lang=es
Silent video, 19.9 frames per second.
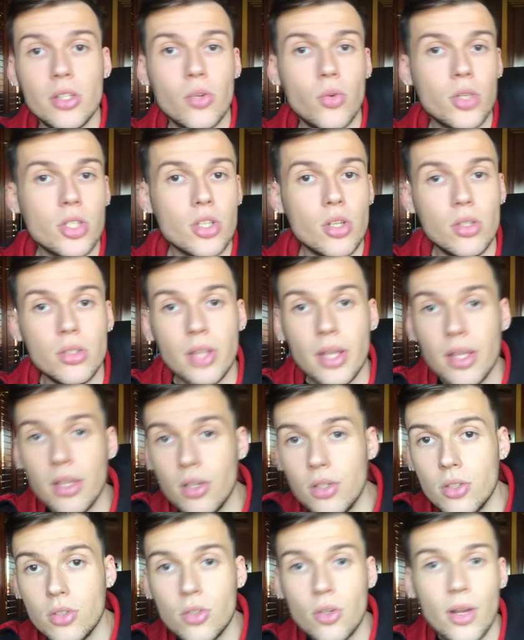entre un escolta
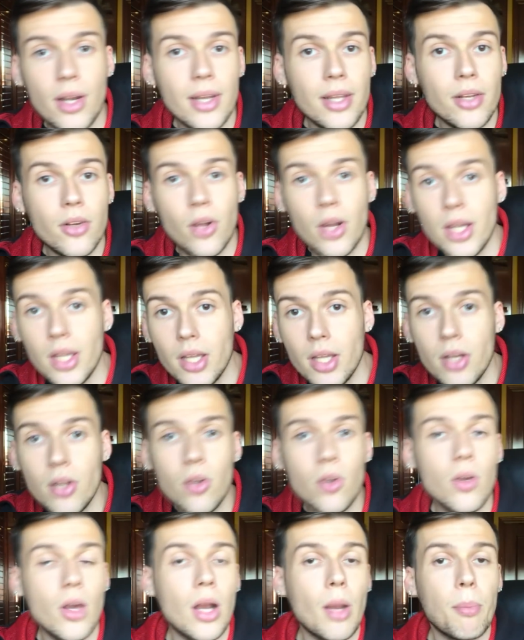y otro, alero, alero,